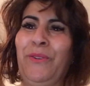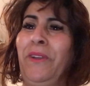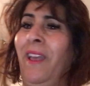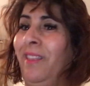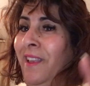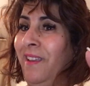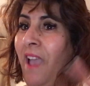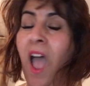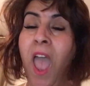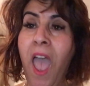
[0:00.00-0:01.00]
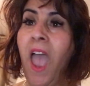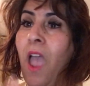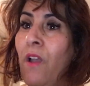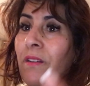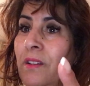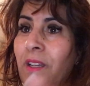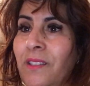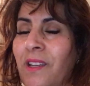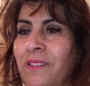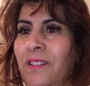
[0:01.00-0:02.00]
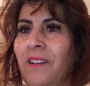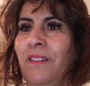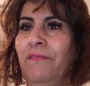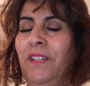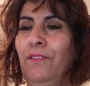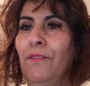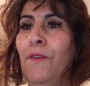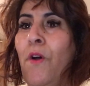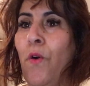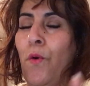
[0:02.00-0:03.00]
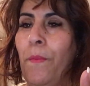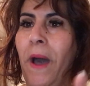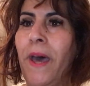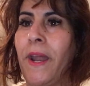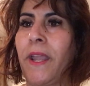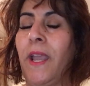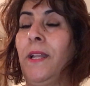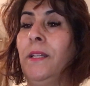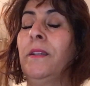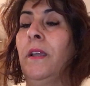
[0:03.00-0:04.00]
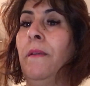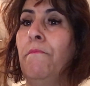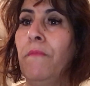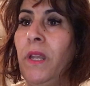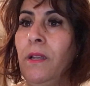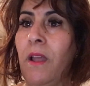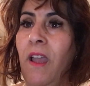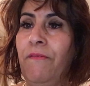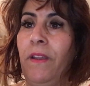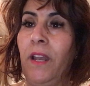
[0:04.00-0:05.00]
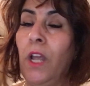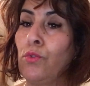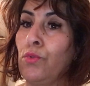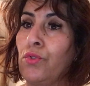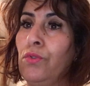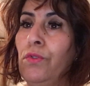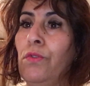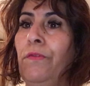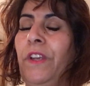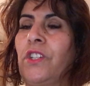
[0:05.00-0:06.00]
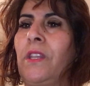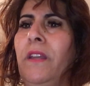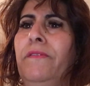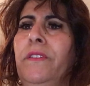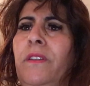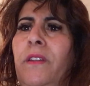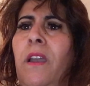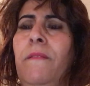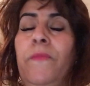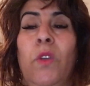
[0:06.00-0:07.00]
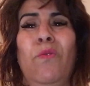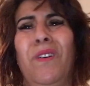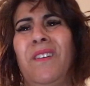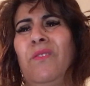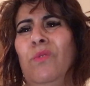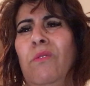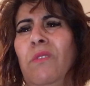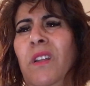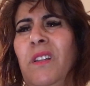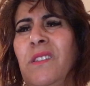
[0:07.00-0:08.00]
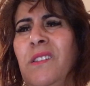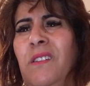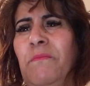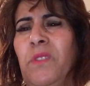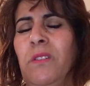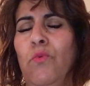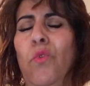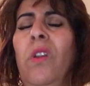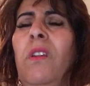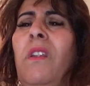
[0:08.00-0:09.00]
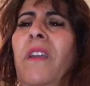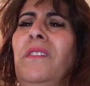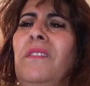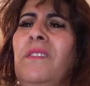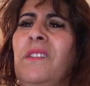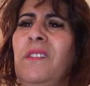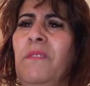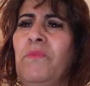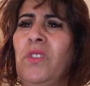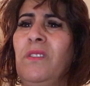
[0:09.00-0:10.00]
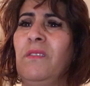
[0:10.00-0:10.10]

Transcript: وقالت لي احليت آه، هاتي داك الفيديو وبارك عليك من الحفلات وشوفي اش طاري في الدنيا واخويا والله الا تصدمت والله تتصدمت